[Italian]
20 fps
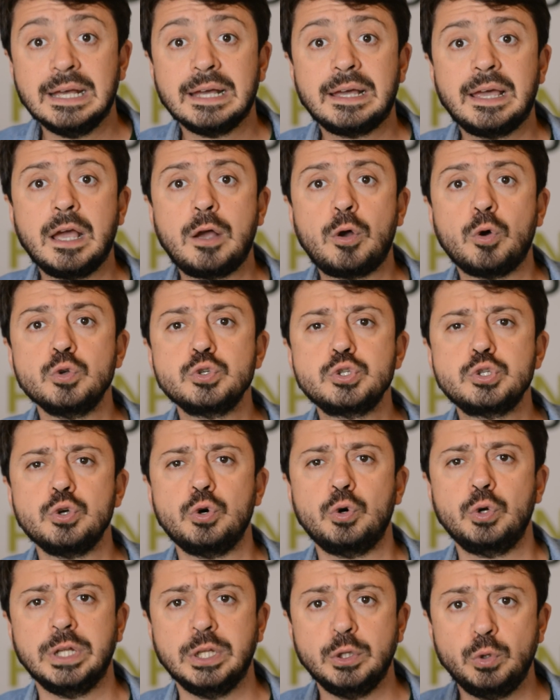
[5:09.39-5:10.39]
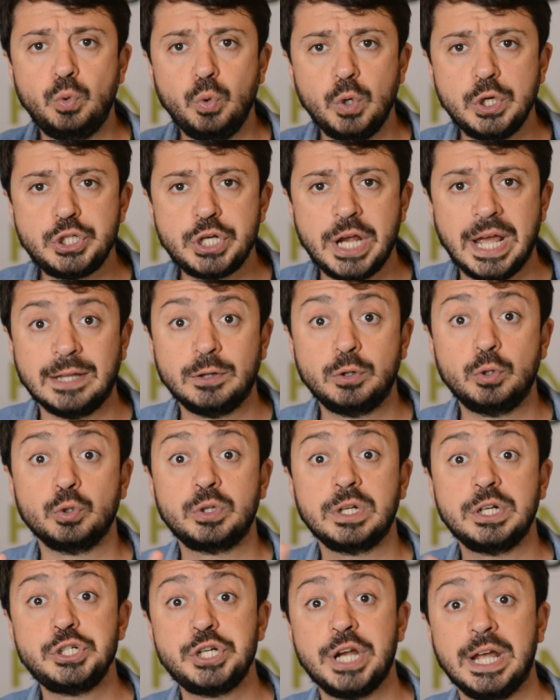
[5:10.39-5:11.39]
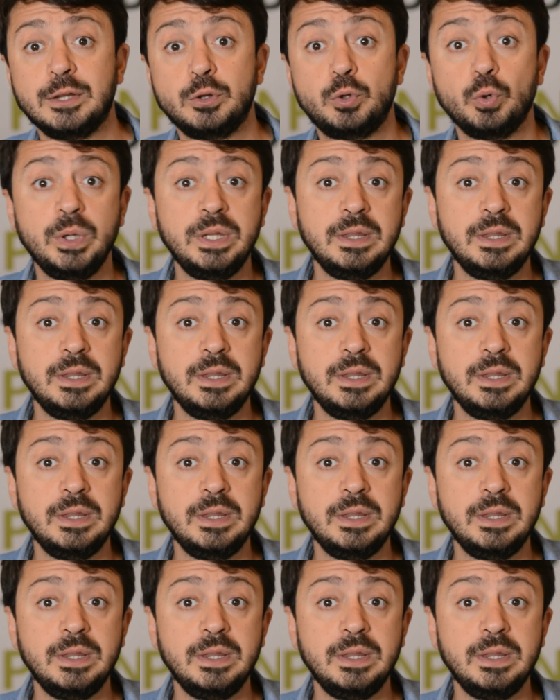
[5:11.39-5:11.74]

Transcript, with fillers: che con soli 200-300